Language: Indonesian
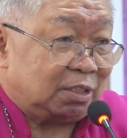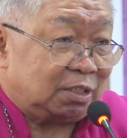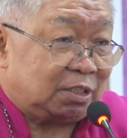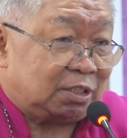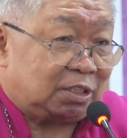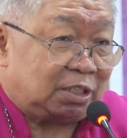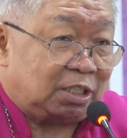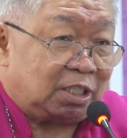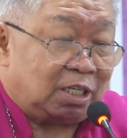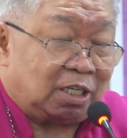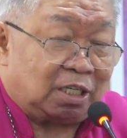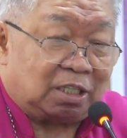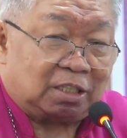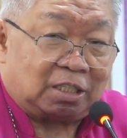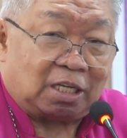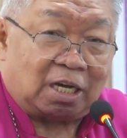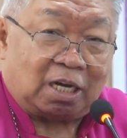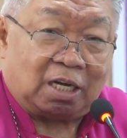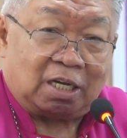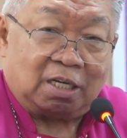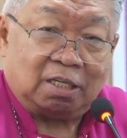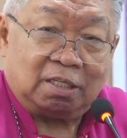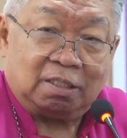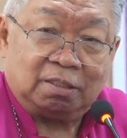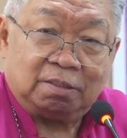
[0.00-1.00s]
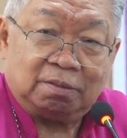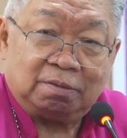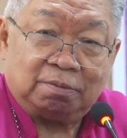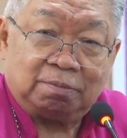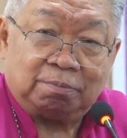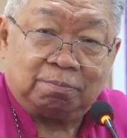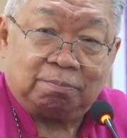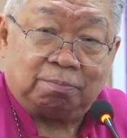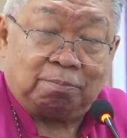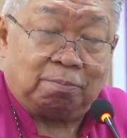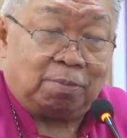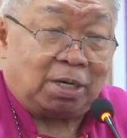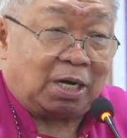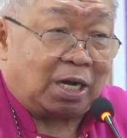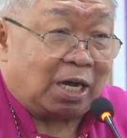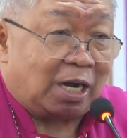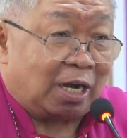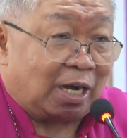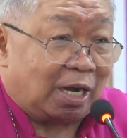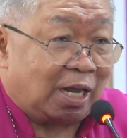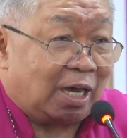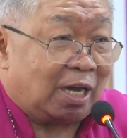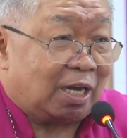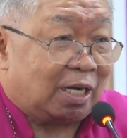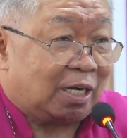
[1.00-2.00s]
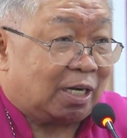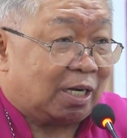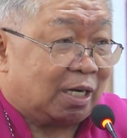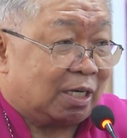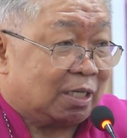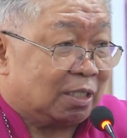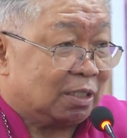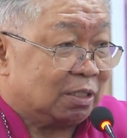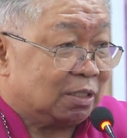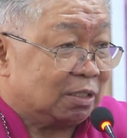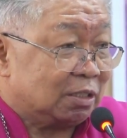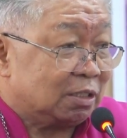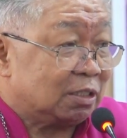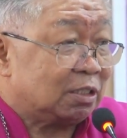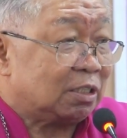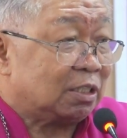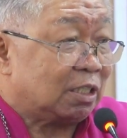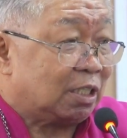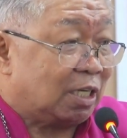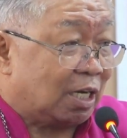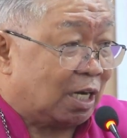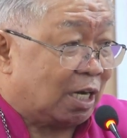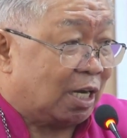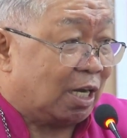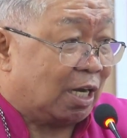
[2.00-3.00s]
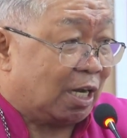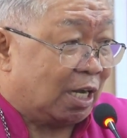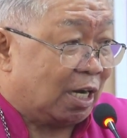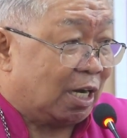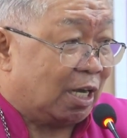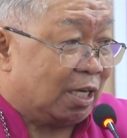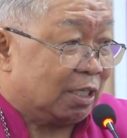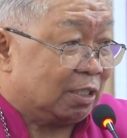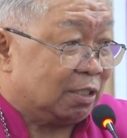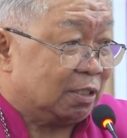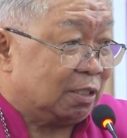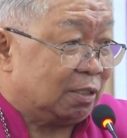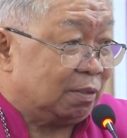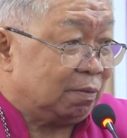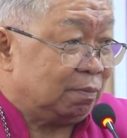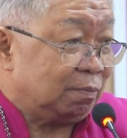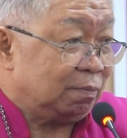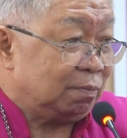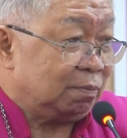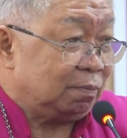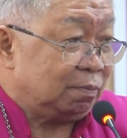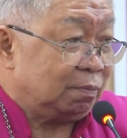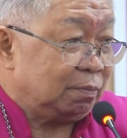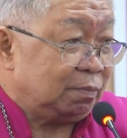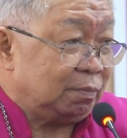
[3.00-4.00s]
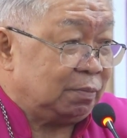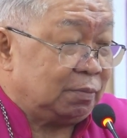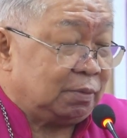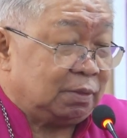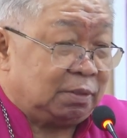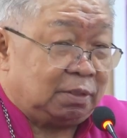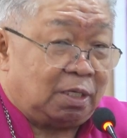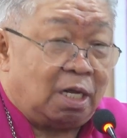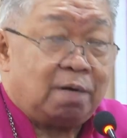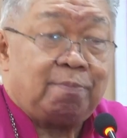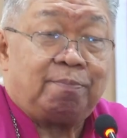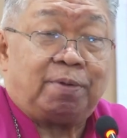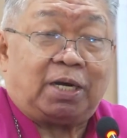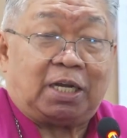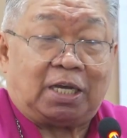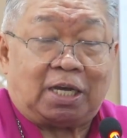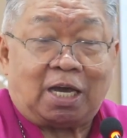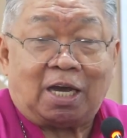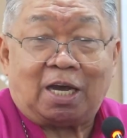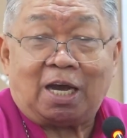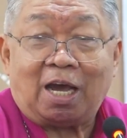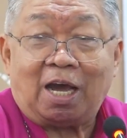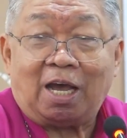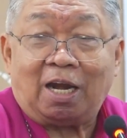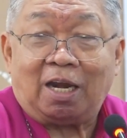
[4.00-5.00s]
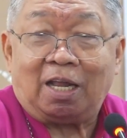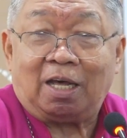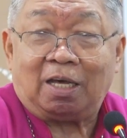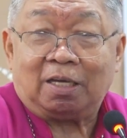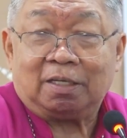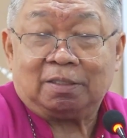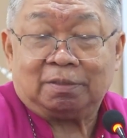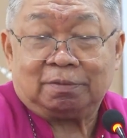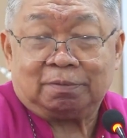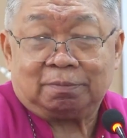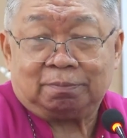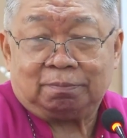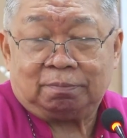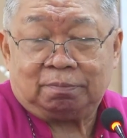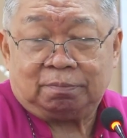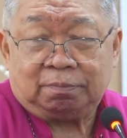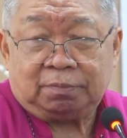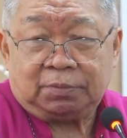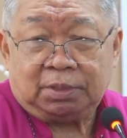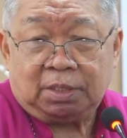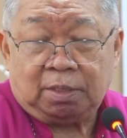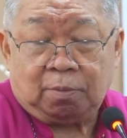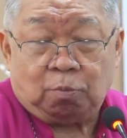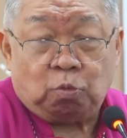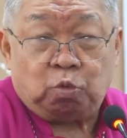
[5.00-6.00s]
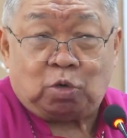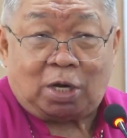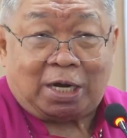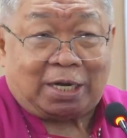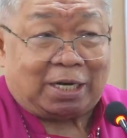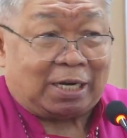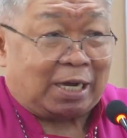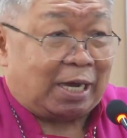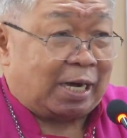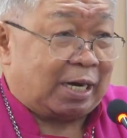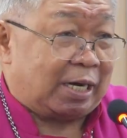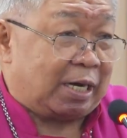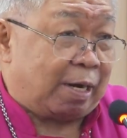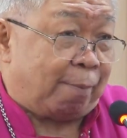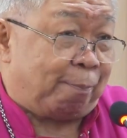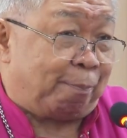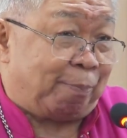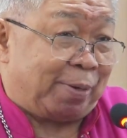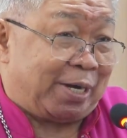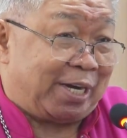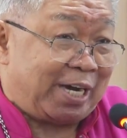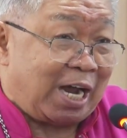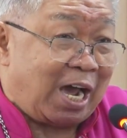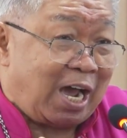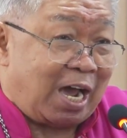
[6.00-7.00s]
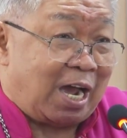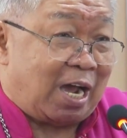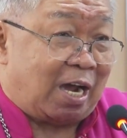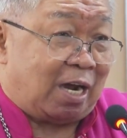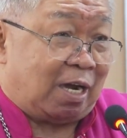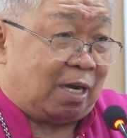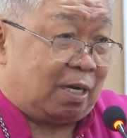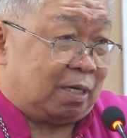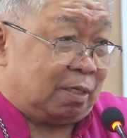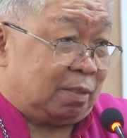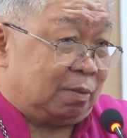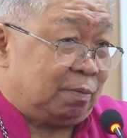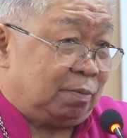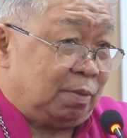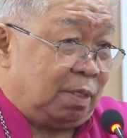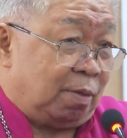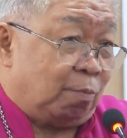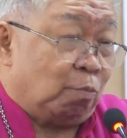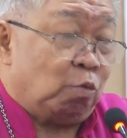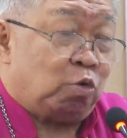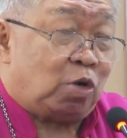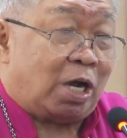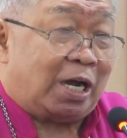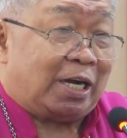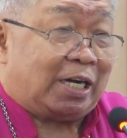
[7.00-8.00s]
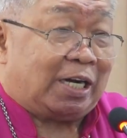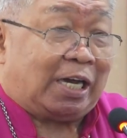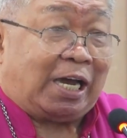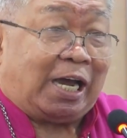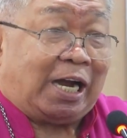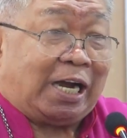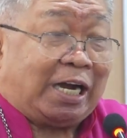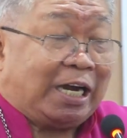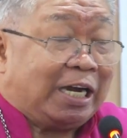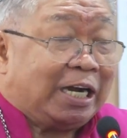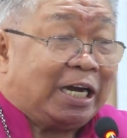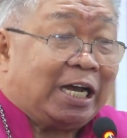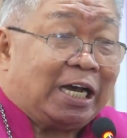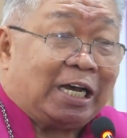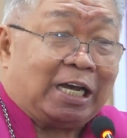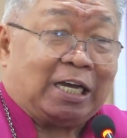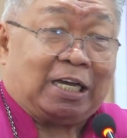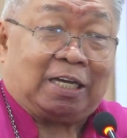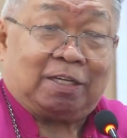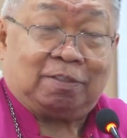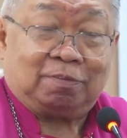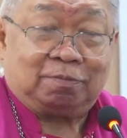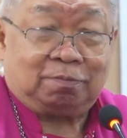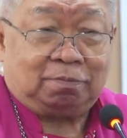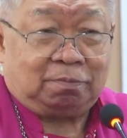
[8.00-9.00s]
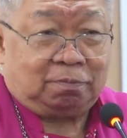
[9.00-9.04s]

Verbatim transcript: cinta mengalahkan segala-galanya. Dan mereka kalah. Bukan karena pedang, bukan karena